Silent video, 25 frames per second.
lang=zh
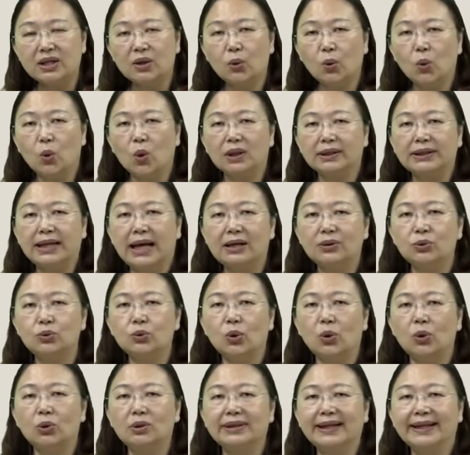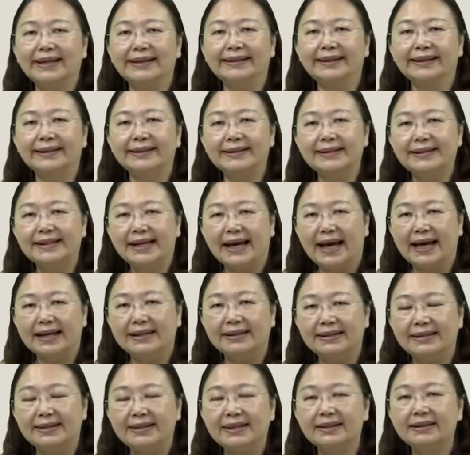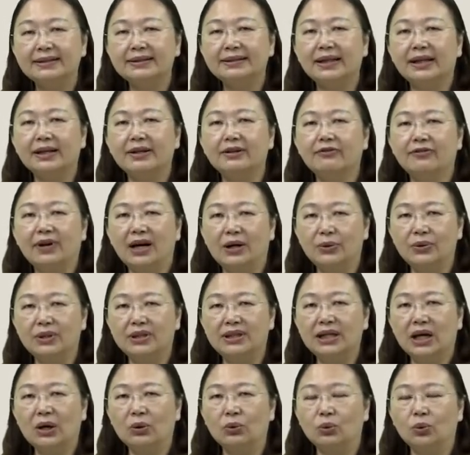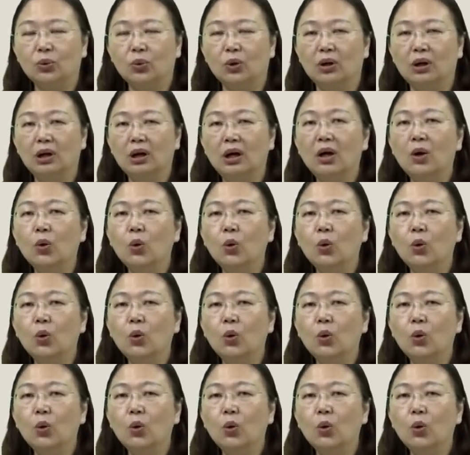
活当中可能产生的法律效果，